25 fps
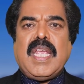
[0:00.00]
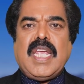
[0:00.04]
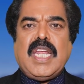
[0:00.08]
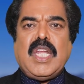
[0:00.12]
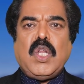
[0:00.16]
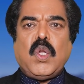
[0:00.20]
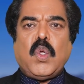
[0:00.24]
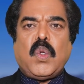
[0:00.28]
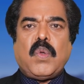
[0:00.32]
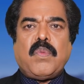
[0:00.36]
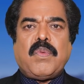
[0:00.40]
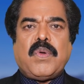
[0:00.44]

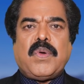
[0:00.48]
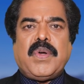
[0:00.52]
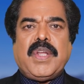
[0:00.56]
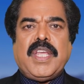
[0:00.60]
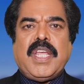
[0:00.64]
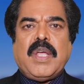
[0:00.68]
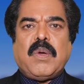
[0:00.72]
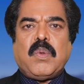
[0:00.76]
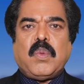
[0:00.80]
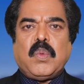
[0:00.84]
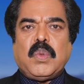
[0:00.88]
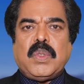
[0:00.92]

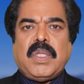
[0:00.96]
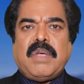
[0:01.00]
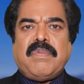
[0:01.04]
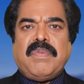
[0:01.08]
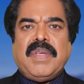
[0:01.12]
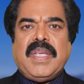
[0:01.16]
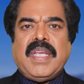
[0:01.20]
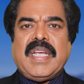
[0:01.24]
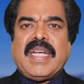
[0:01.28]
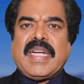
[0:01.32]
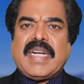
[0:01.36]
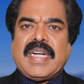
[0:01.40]
இன்னொருவருடைய
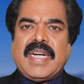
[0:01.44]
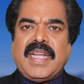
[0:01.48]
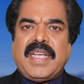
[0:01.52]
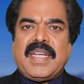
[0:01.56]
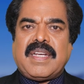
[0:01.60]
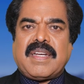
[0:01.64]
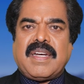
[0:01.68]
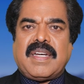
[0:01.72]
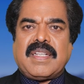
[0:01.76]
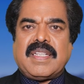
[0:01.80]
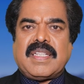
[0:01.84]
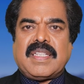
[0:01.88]
உதவி
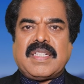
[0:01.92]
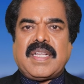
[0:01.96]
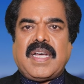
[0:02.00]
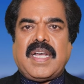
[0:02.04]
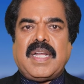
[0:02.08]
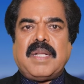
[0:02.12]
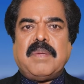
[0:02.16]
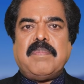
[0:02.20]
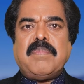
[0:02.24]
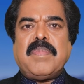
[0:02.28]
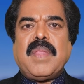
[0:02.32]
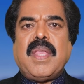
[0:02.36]

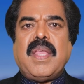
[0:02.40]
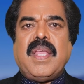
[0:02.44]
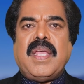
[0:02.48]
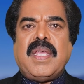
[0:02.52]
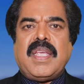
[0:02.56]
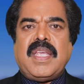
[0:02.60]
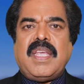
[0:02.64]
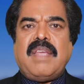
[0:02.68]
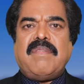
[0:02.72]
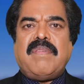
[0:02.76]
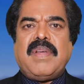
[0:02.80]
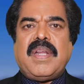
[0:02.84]
கிடைக்காததாலும்
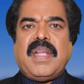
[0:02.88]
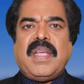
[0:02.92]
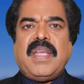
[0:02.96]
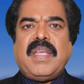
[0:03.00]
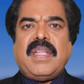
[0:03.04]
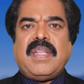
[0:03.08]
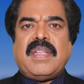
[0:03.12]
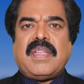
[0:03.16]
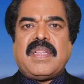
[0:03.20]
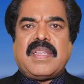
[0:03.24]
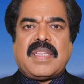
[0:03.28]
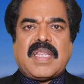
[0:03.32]
இவரை
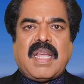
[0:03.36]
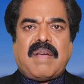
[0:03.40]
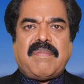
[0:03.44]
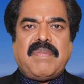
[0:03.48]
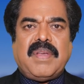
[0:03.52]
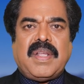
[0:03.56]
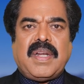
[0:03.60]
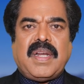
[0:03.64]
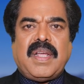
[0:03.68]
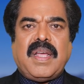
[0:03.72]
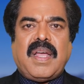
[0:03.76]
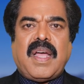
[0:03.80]

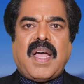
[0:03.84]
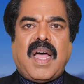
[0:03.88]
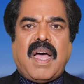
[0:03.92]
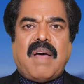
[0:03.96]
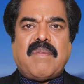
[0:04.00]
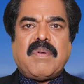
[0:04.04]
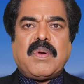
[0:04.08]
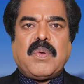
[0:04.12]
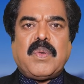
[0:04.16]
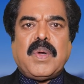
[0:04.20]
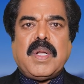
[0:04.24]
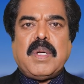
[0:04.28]
தவிர
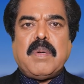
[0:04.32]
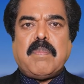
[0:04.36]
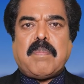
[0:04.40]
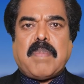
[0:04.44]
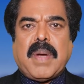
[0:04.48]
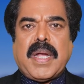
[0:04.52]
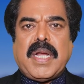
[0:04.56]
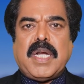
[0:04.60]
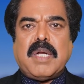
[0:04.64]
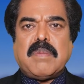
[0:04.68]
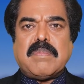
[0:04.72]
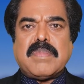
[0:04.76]
அவருடன்
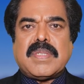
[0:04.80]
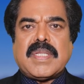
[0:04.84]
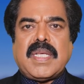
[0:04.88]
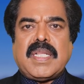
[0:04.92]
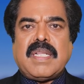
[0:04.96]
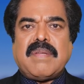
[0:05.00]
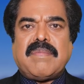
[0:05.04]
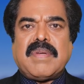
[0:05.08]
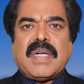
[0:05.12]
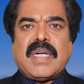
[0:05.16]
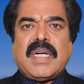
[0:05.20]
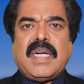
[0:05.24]
பயணம்
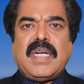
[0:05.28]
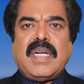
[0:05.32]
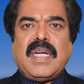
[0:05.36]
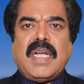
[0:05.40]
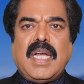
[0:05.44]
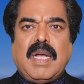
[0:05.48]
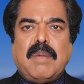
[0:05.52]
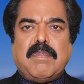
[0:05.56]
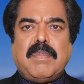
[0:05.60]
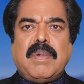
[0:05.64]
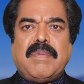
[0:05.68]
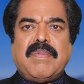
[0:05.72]
செய்தவர்கள்
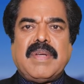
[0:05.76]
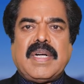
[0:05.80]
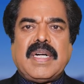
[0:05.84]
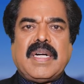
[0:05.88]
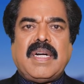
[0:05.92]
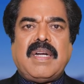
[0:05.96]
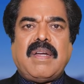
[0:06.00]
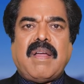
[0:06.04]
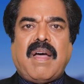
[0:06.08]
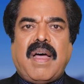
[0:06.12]
எம்மவர்கள்